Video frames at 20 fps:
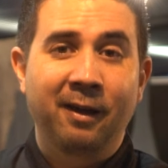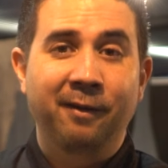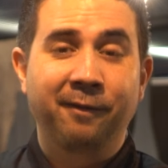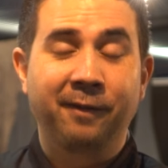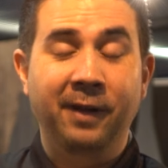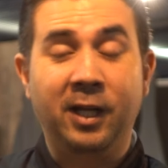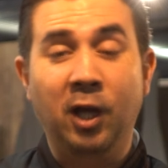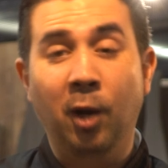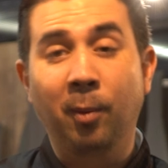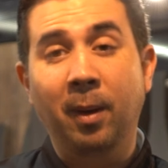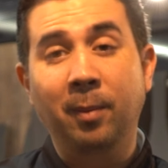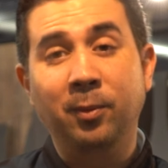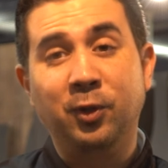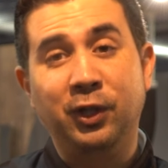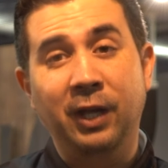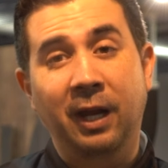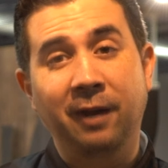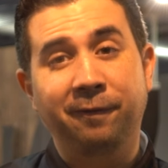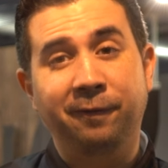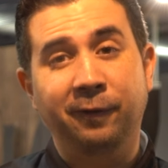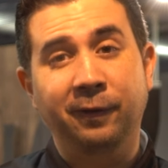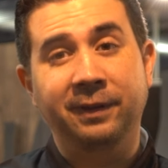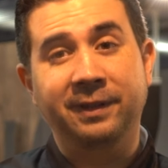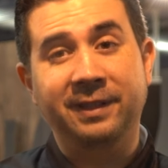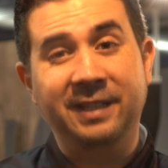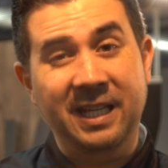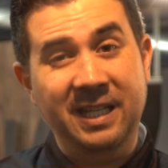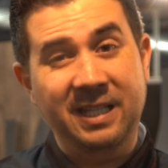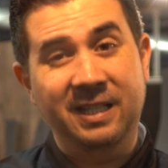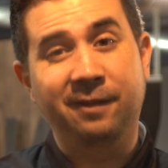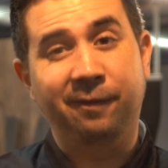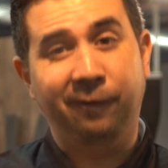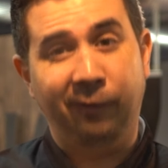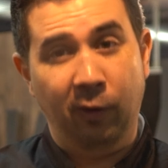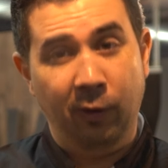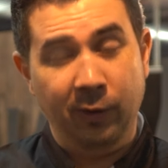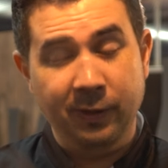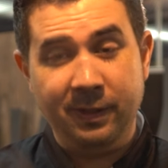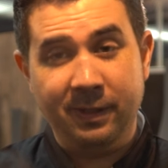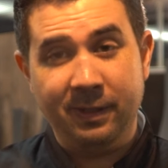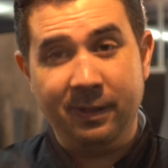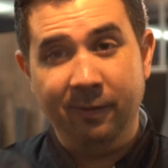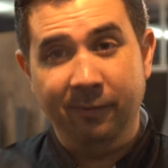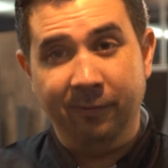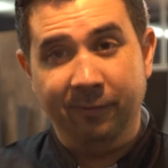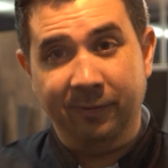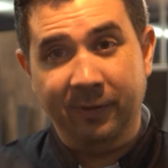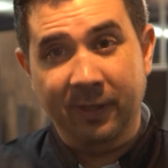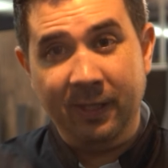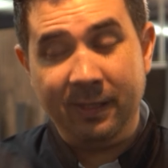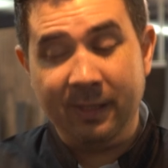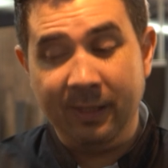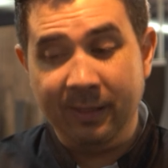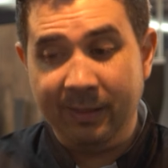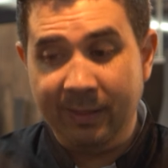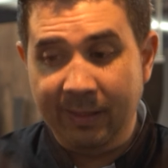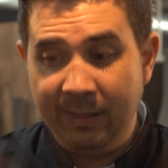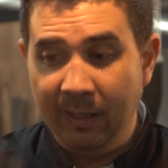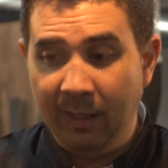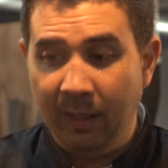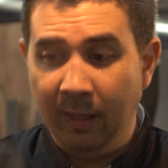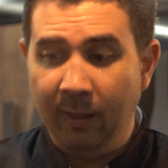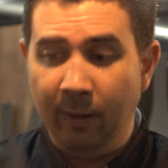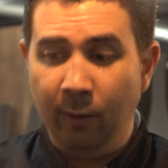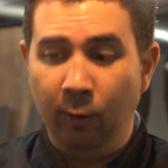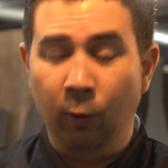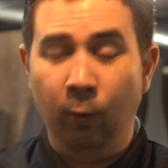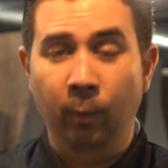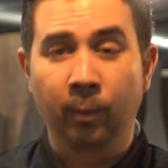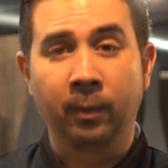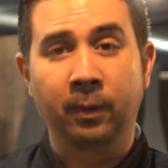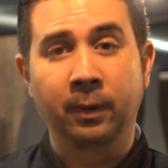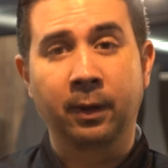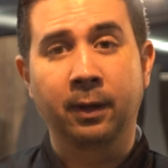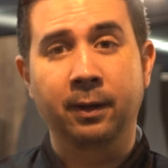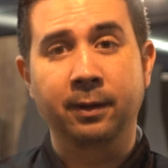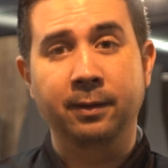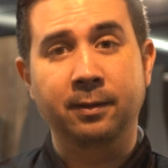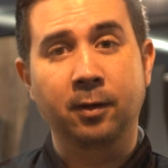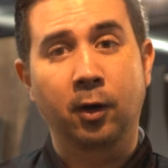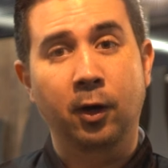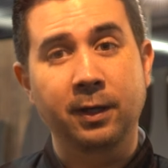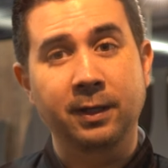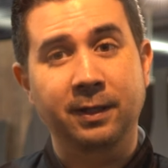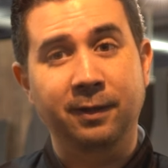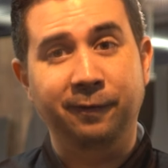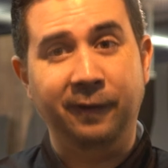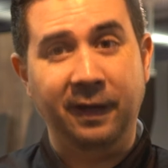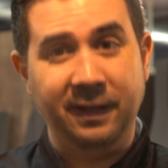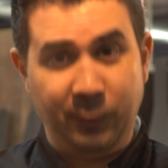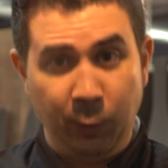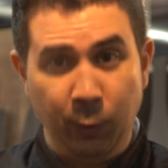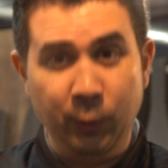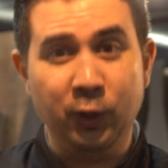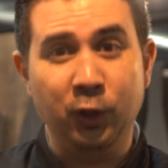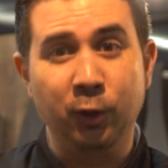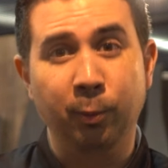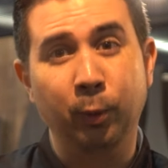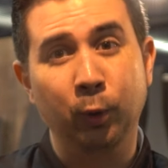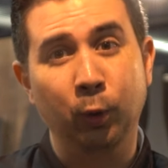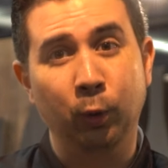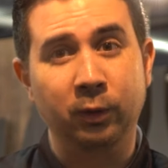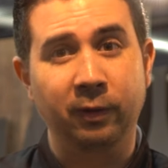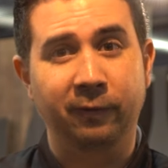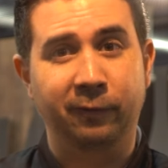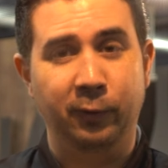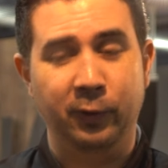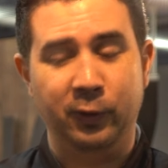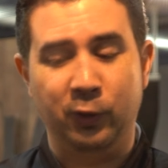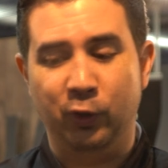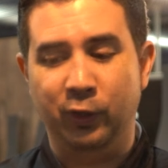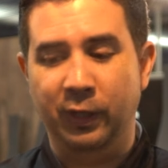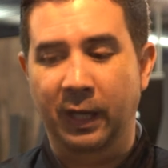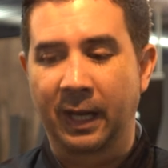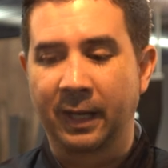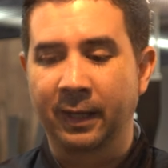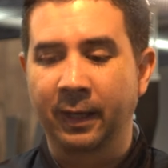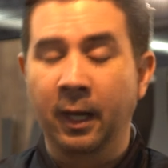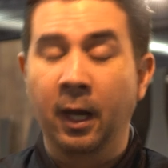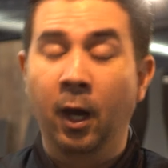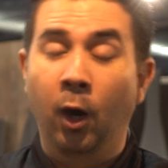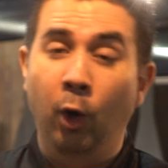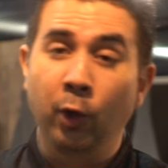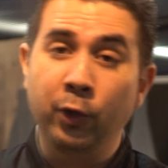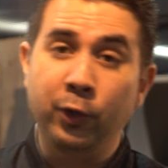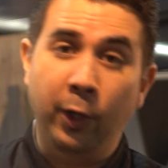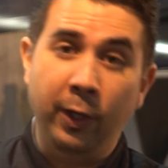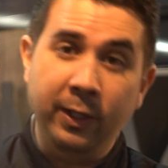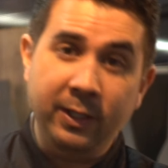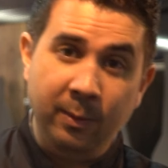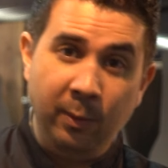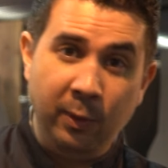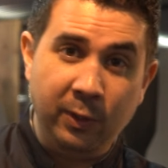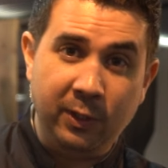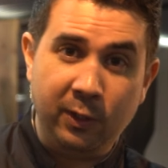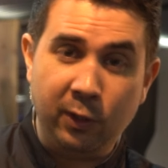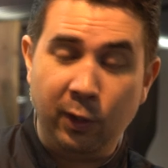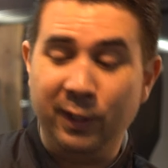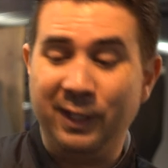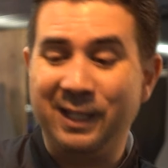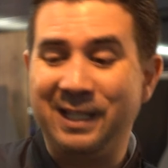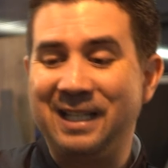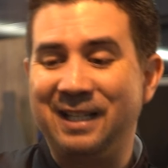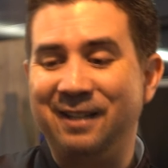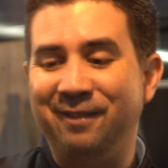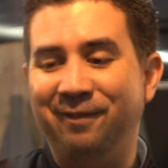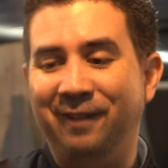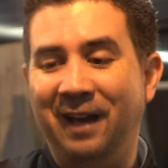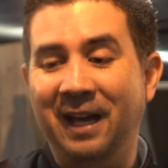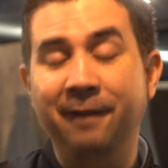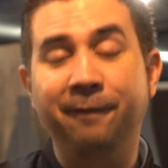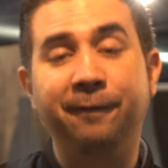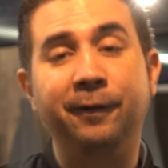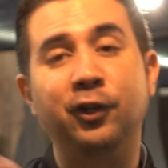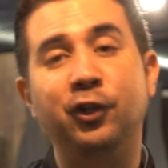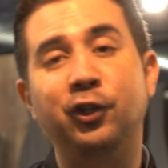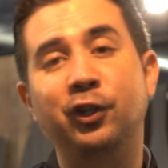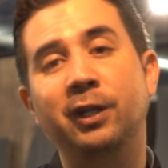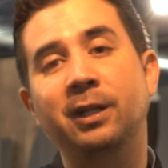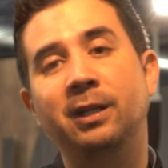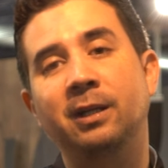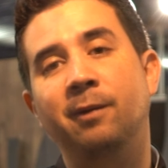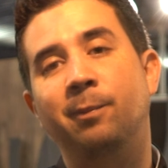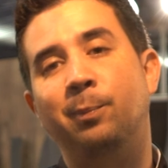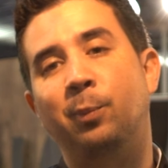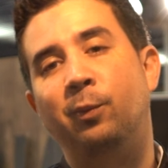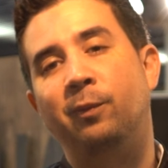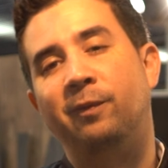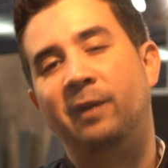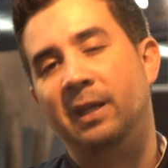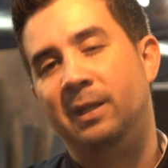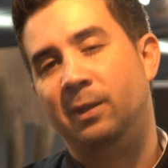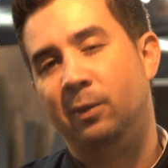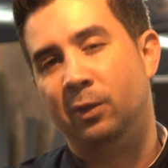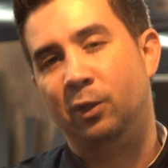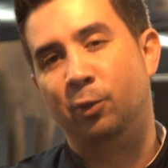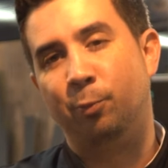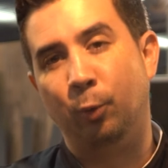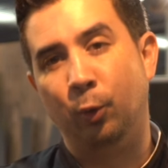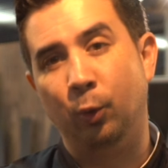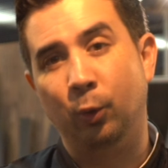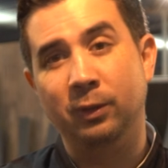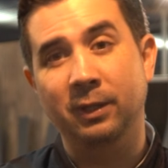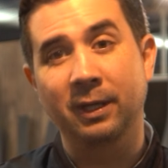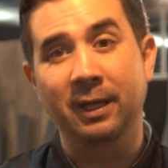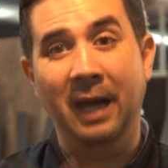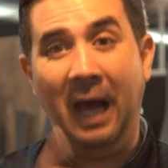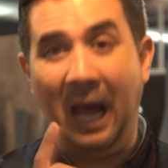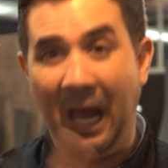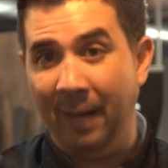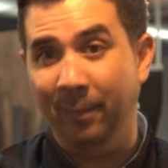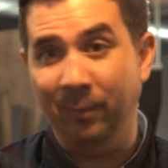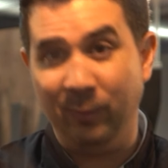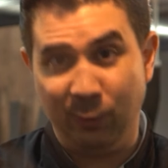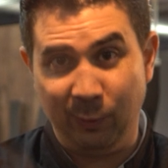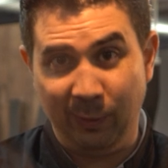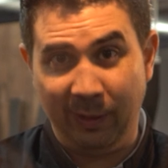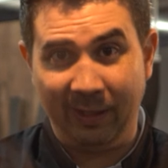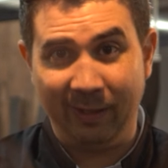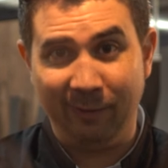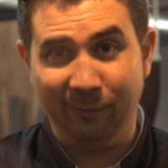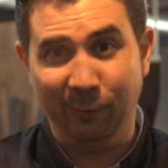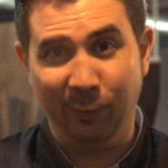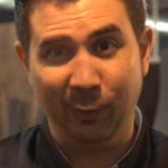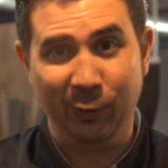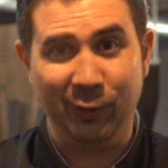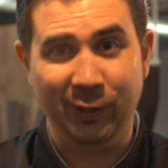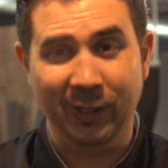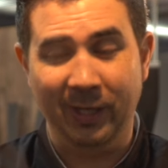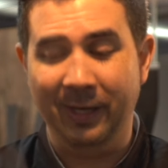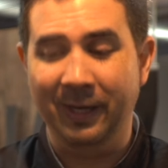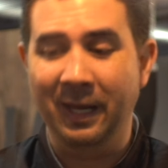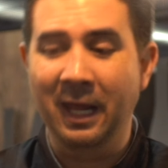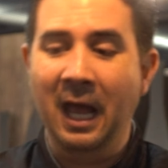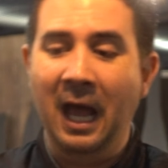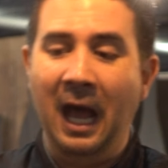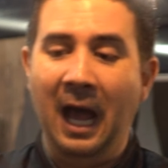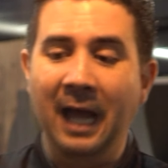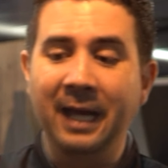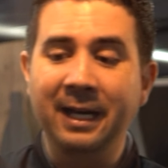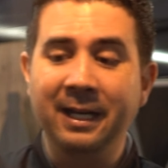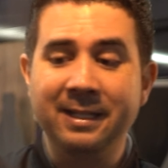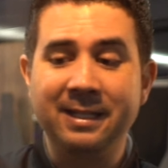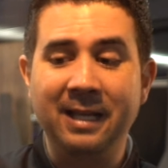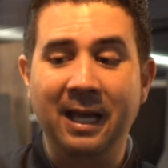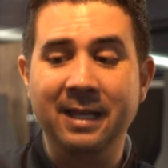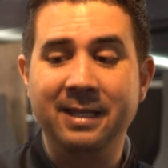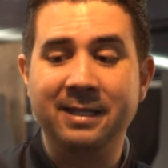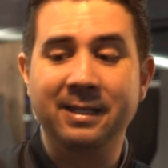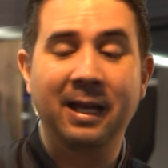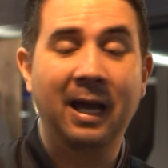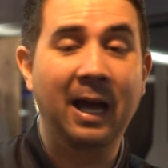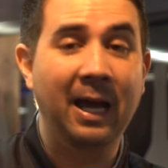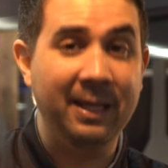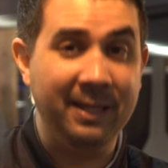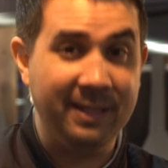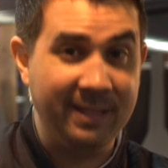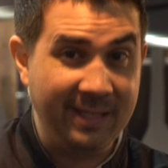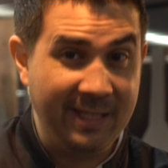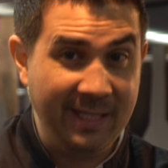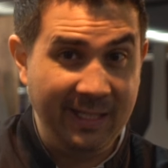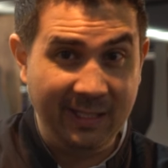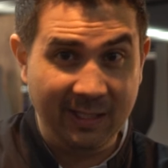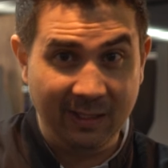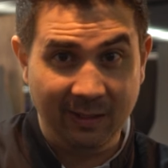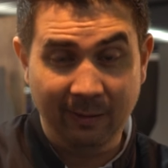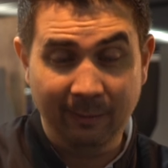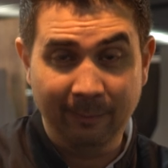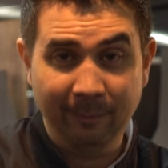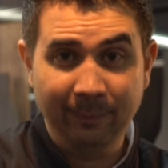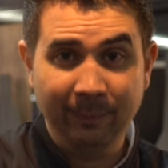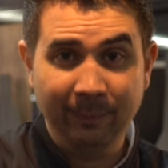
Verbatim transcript: Willkommen am Stand von Taste France. Wir sind hier, um äh, euch französische Produkte vorzustellen. Und heute möchte ich euch zwei verschiedene französische Produkte in einem Drink vorstellen. Einerseits ein Cidre,